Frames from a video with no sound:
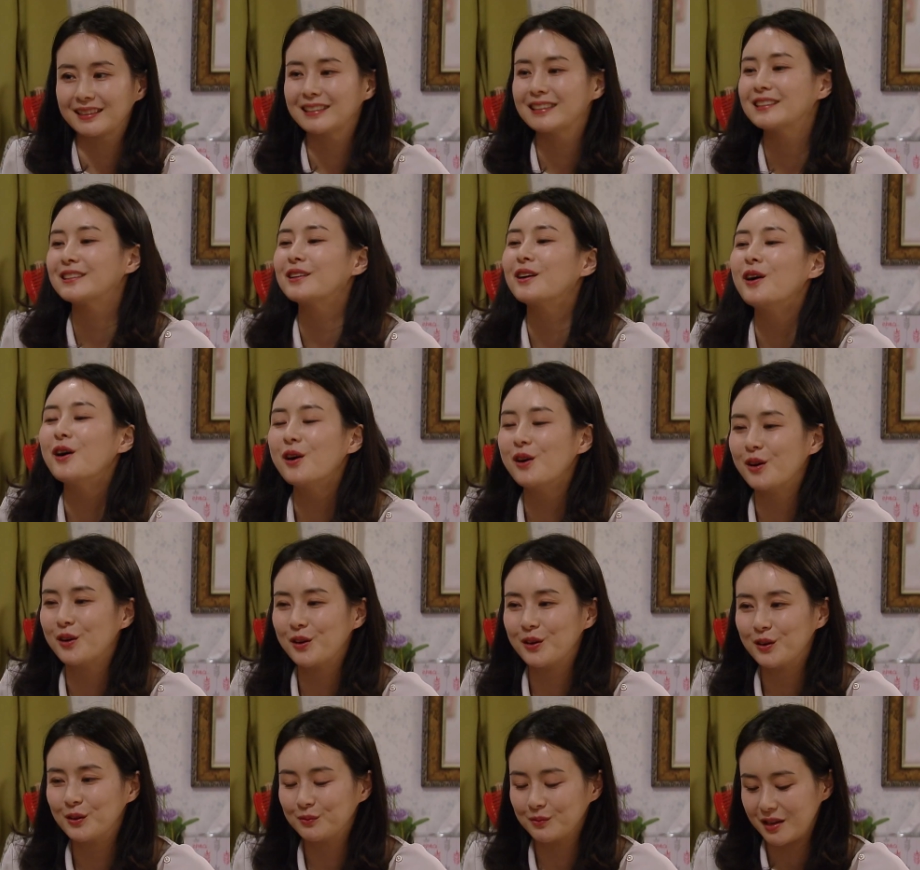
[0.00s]

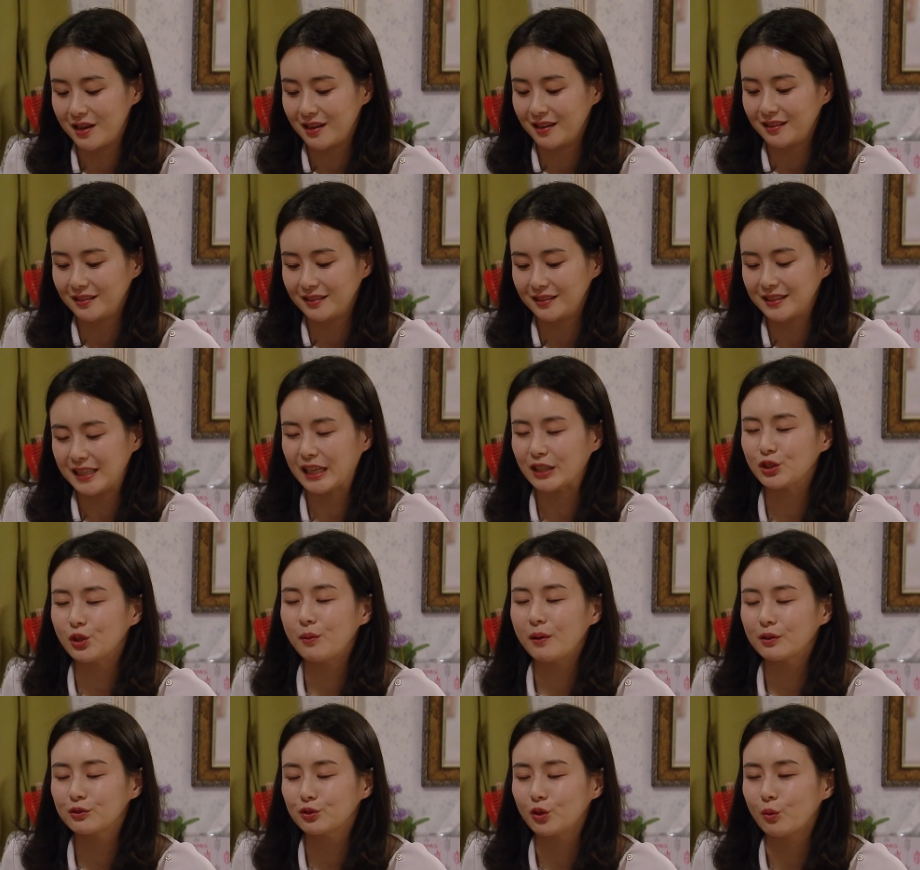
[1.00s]
그럼
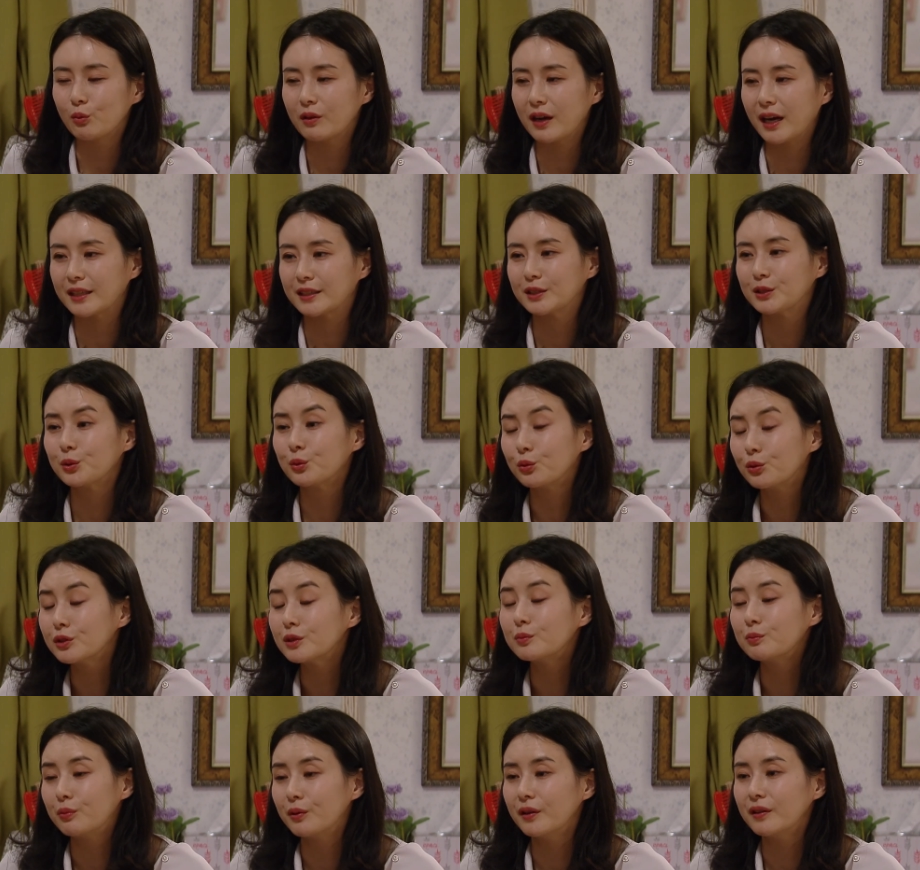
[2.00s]
장서방도 너무 같이 오고
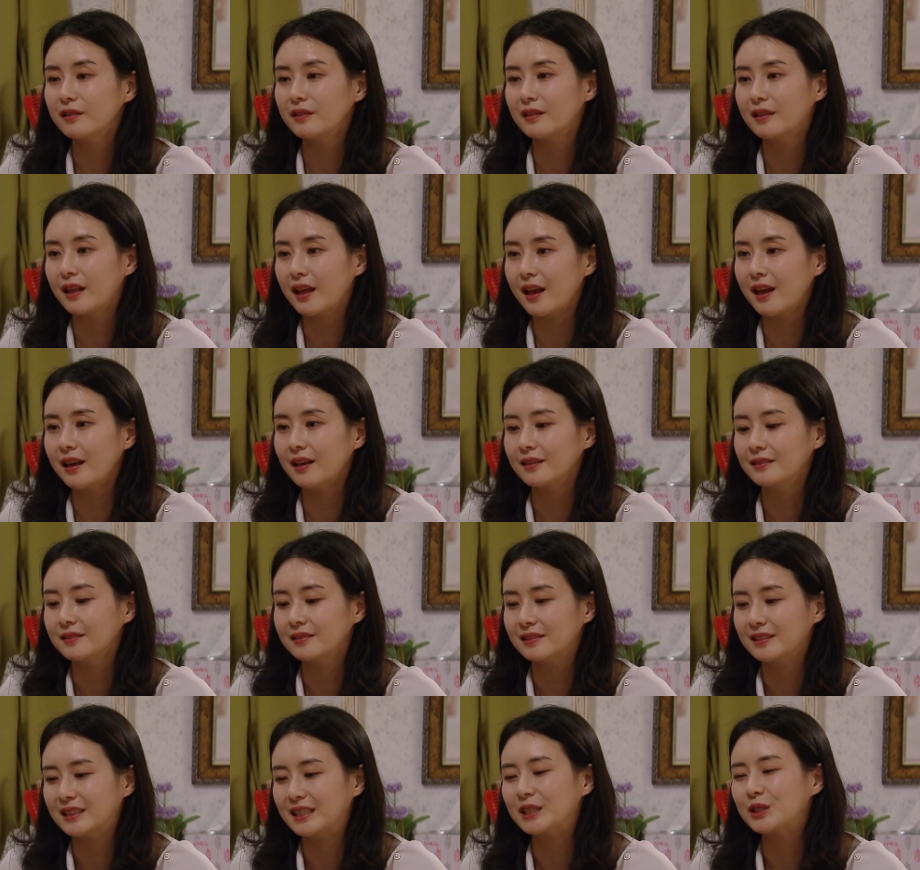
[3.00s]
싶어 했는데
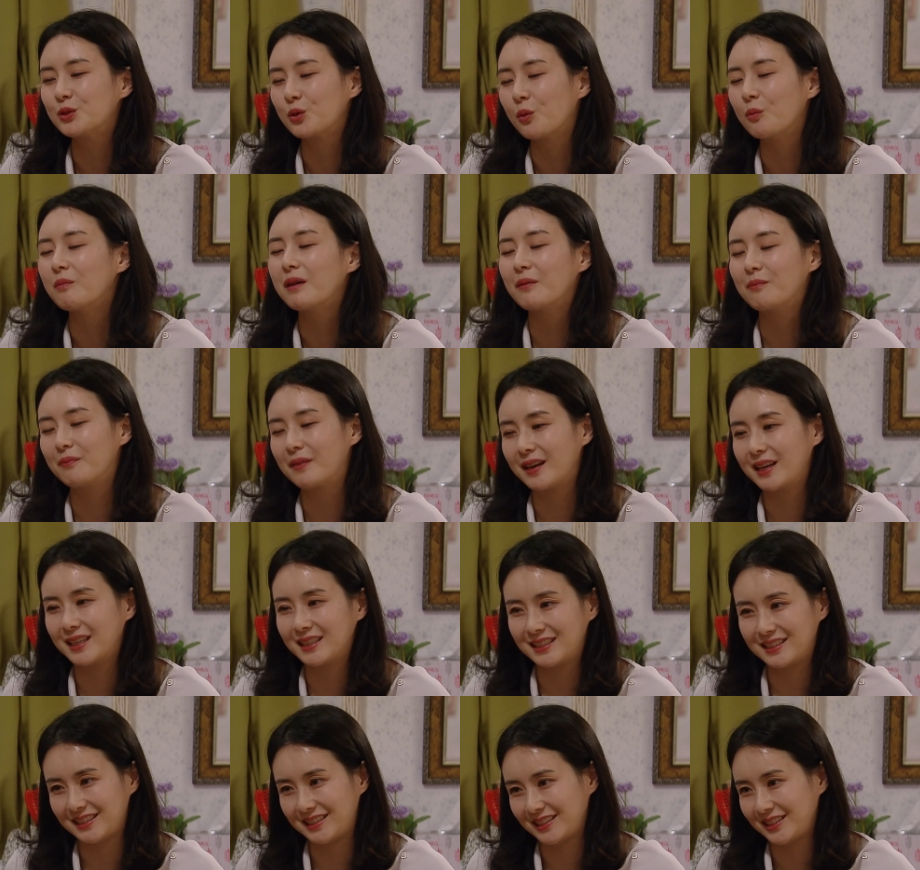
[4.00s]
일이 좀
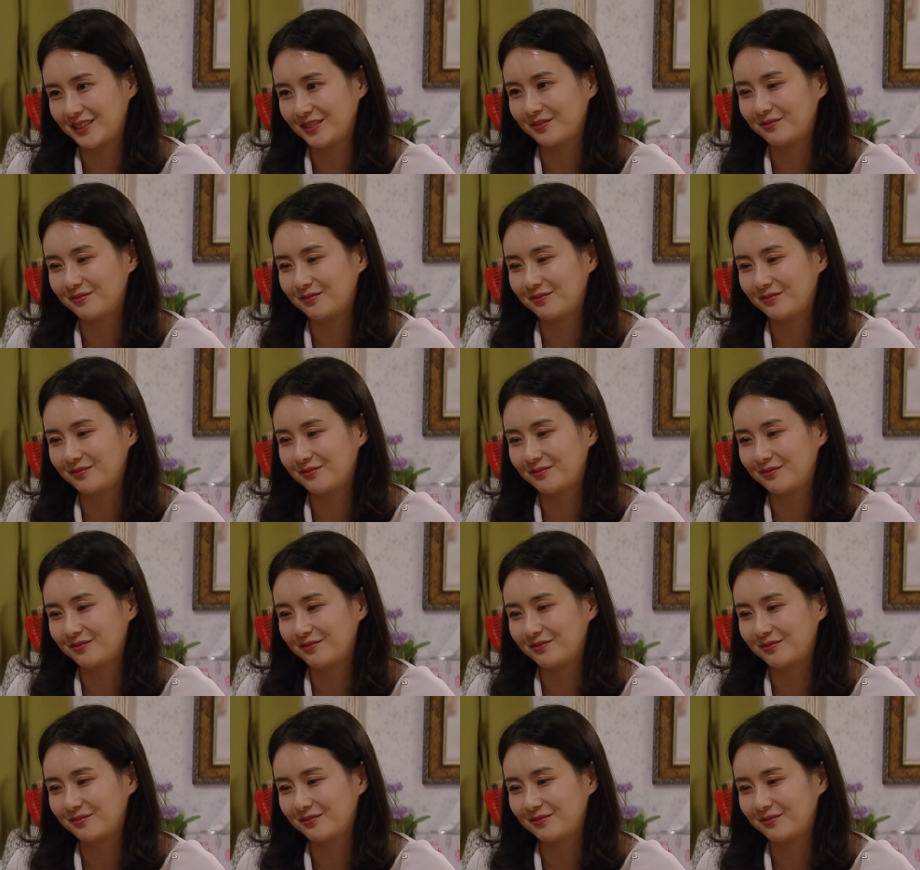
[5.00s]
바빠야지.